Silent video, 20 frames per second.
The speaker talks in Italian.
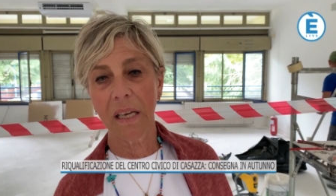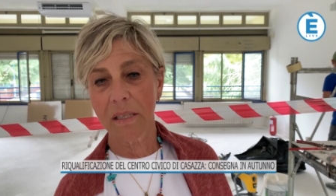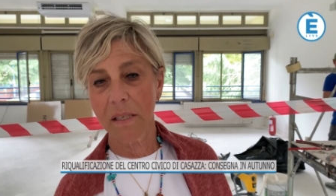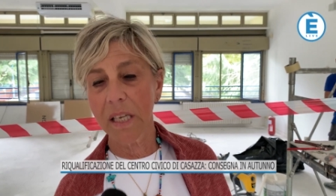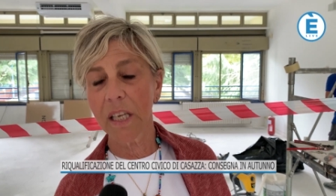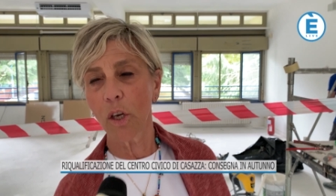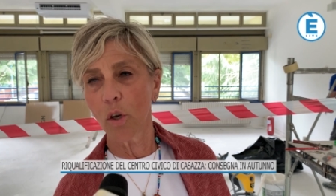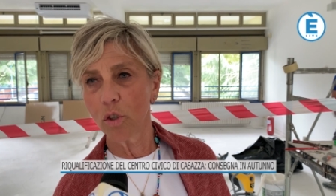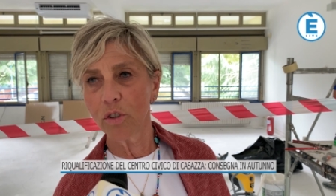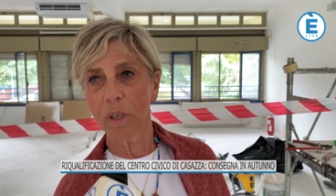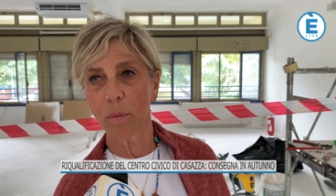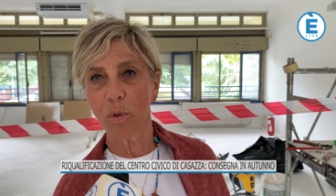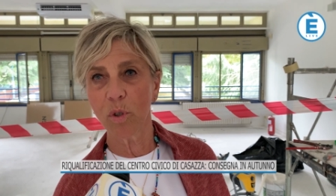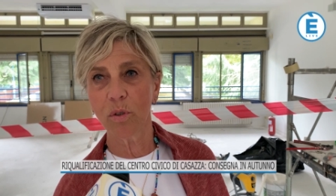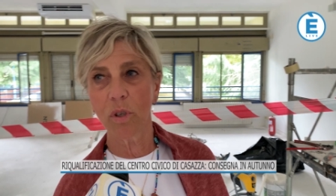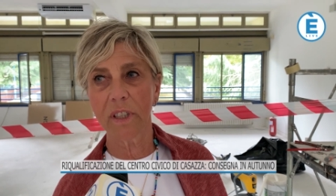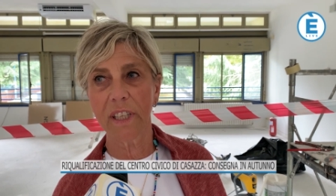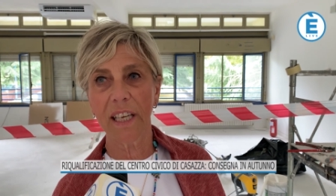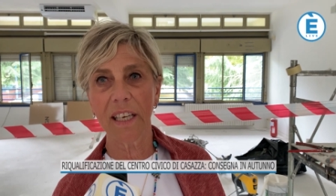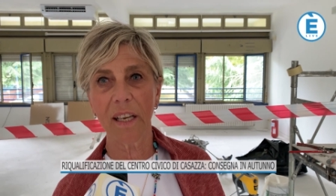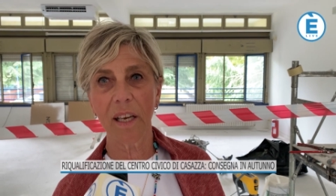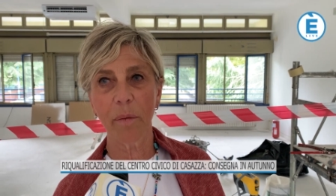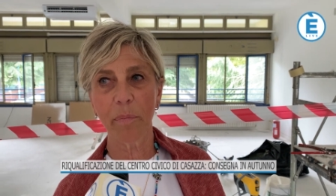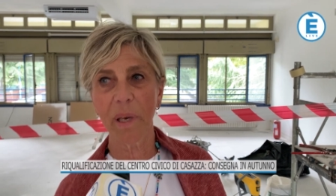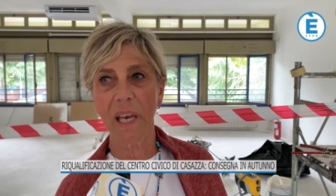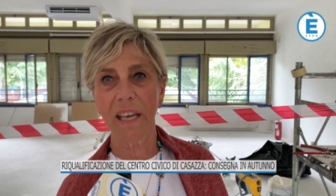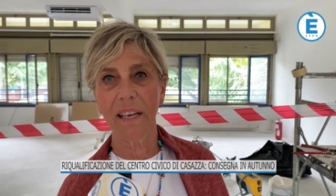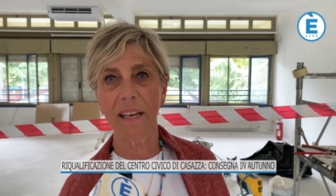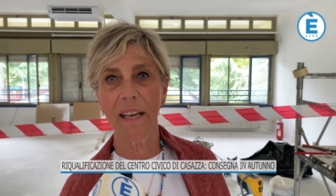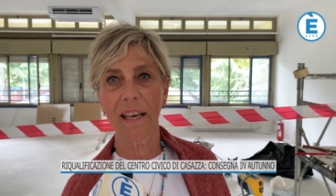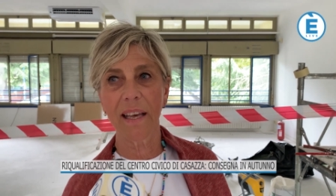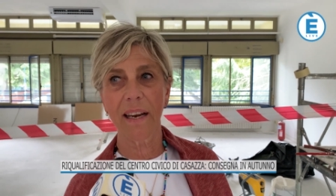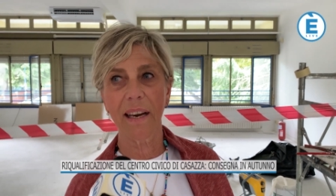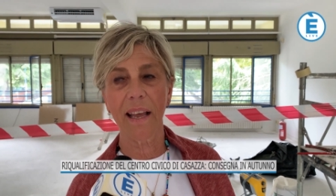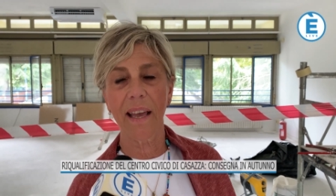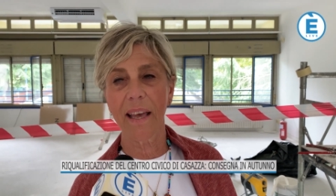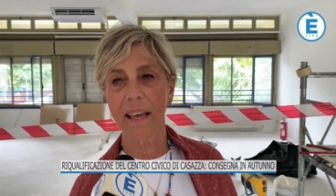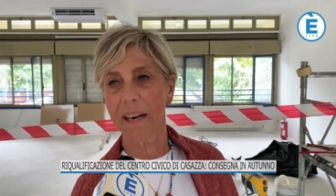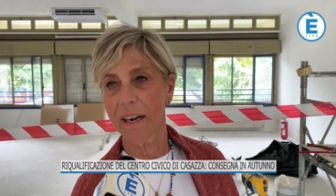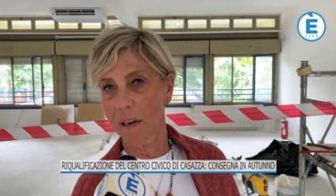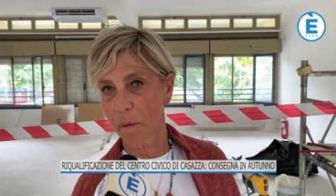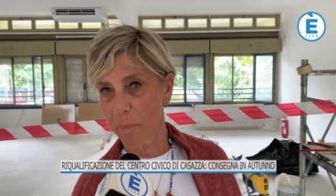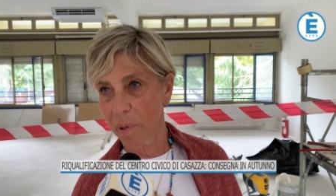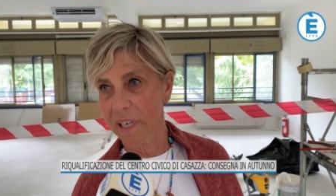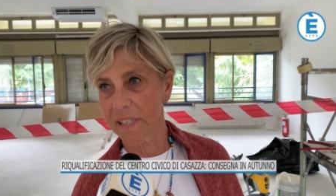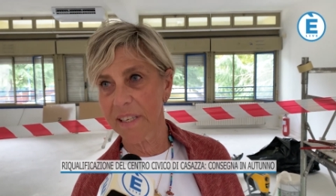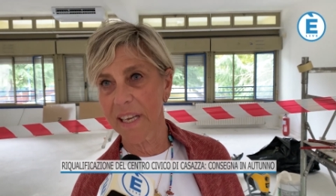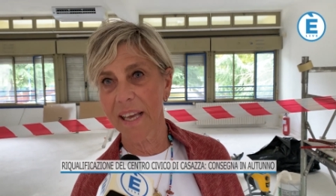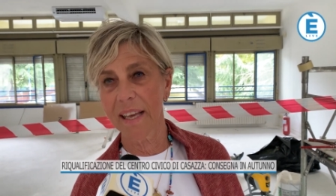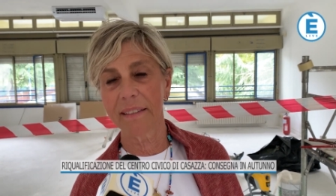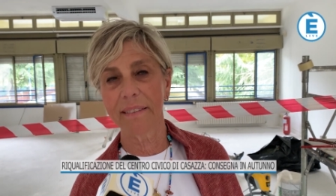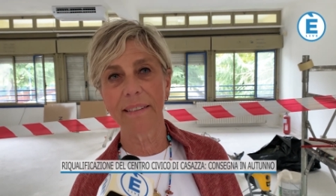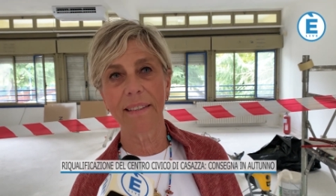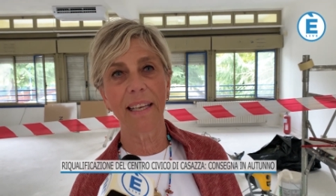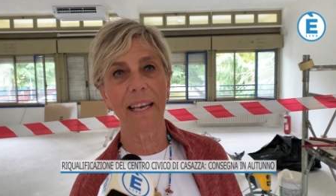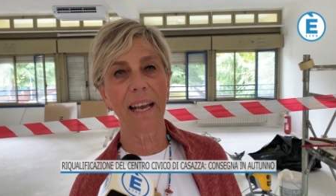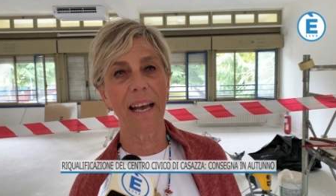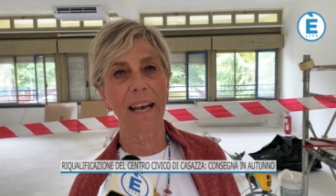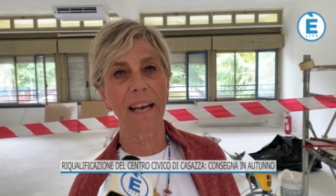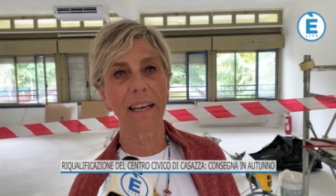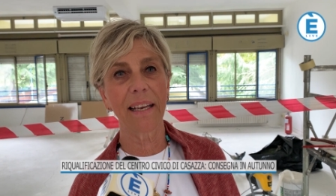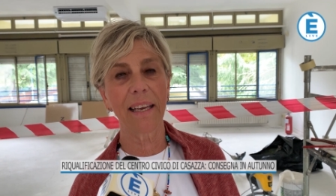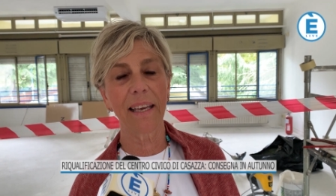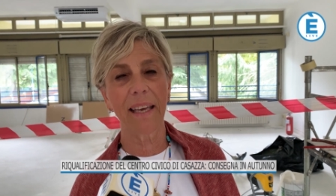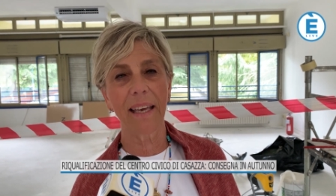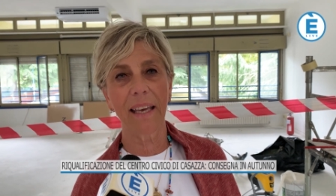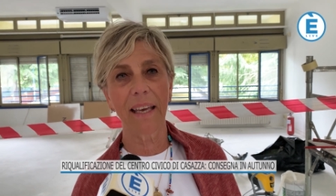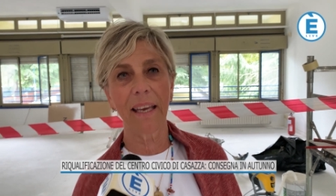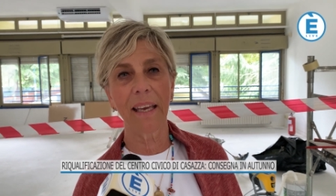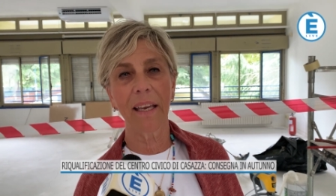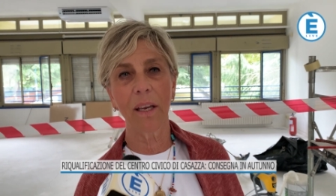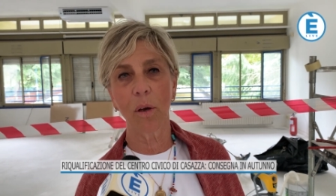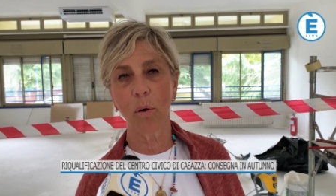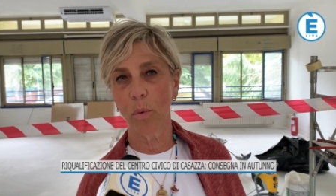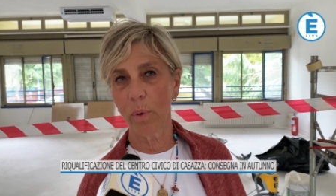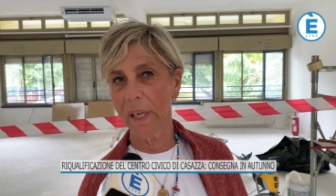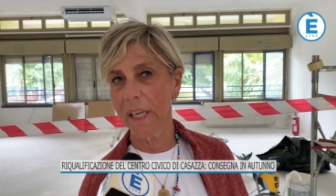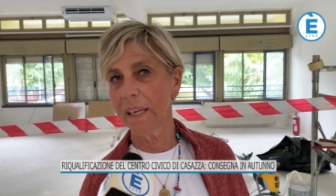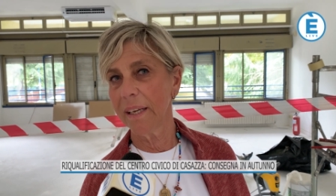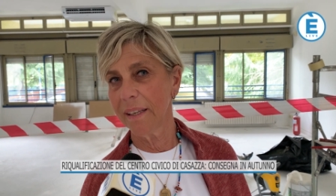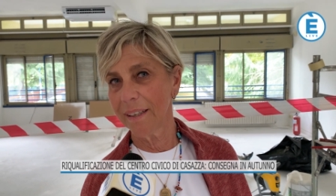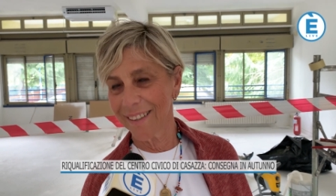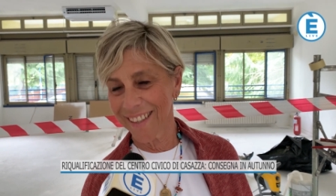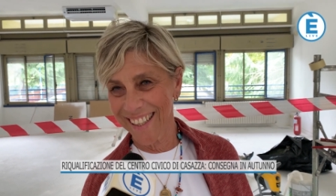Sì, il contributo del PNRR è presente anche qui